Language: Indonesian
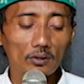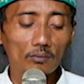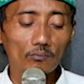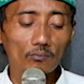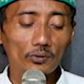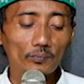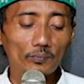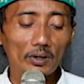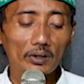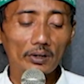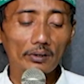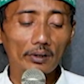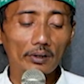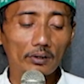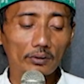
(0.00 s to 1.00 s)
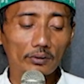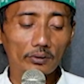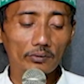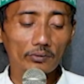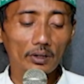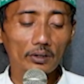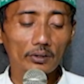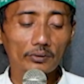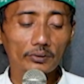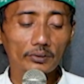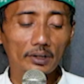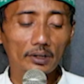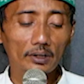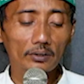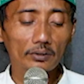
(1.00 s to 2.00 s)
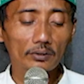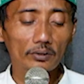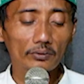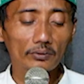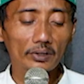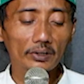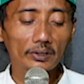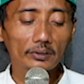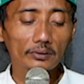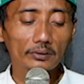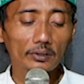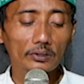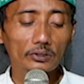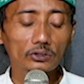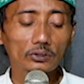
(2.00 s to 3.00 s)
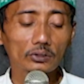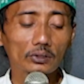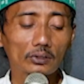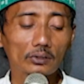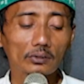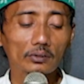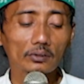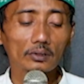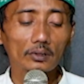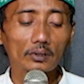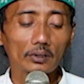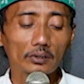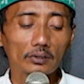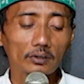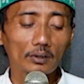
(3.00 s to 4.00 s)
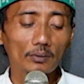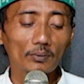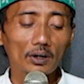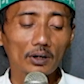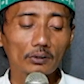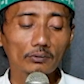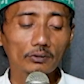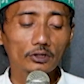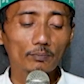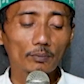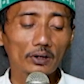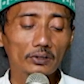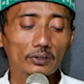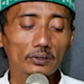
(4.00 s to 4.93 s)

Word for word: mun pakai lo naruh Al-Quran lok hadis ya ya paham wis pah